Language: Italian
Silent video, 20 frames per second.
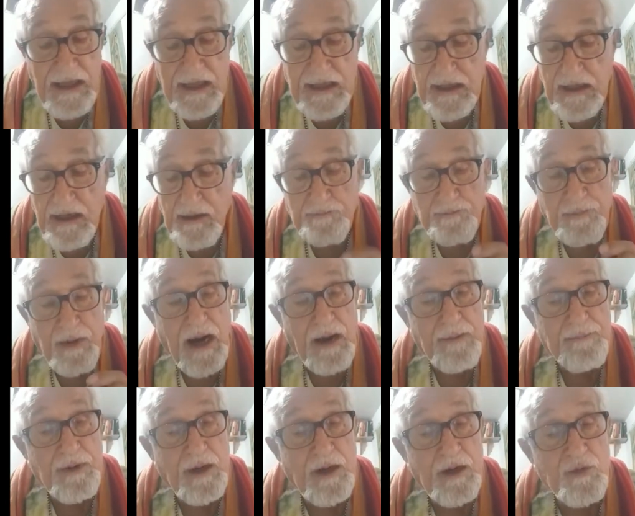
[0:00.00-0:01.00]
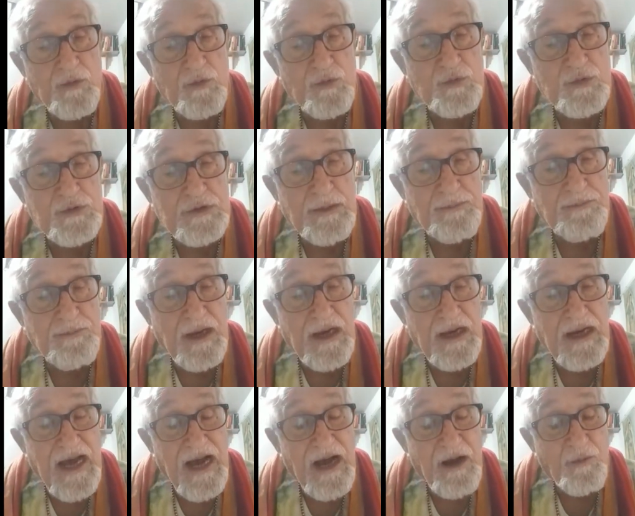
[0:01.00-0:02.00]
il Papa lo usa per
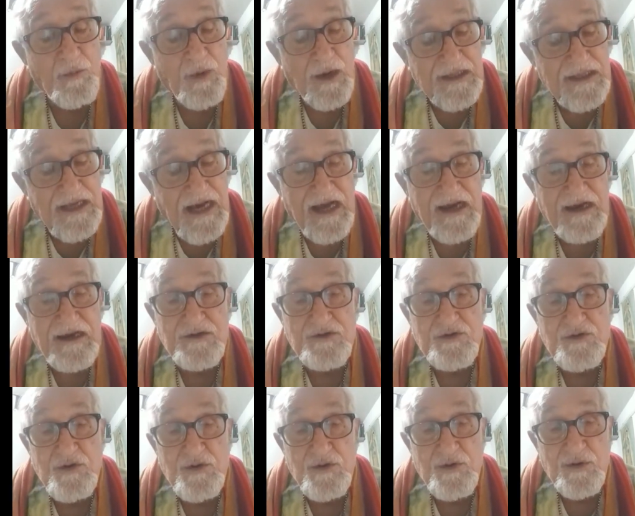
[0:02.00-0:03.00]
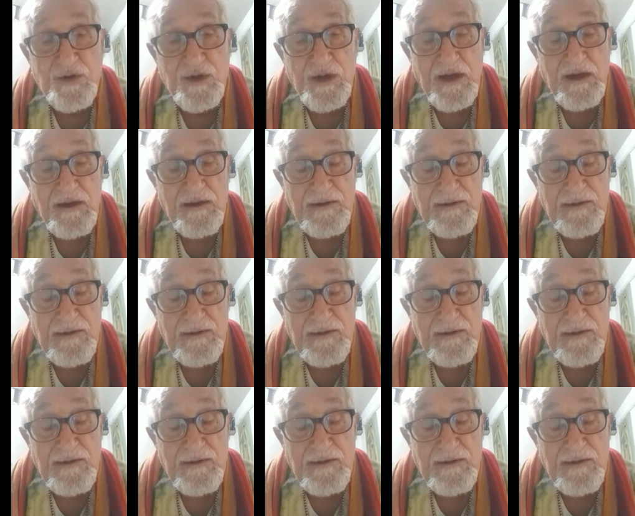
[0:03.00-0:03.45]
l'acqua ed ha ragione